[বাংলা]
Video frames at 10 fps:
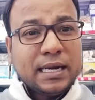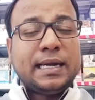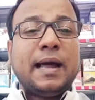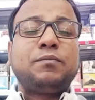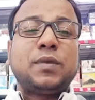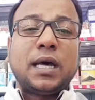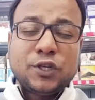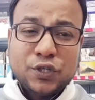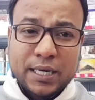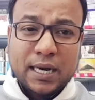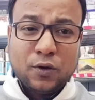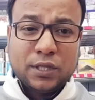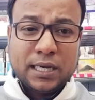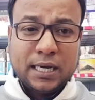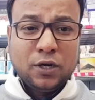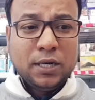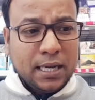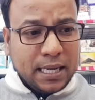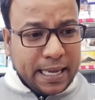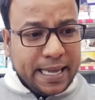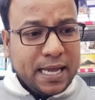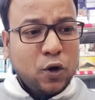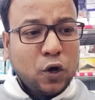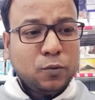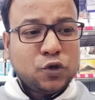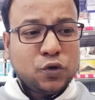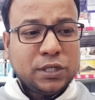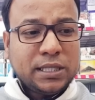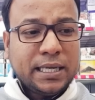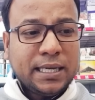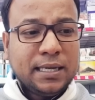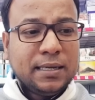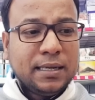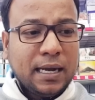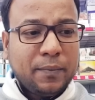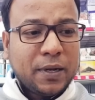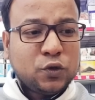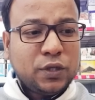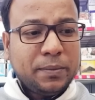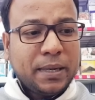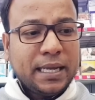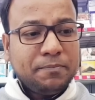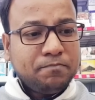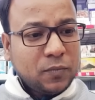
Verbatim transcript: গ্রেপ্তারের শিকার হতে কারণ এই কর্মসূচিতে আমরা যদি মানে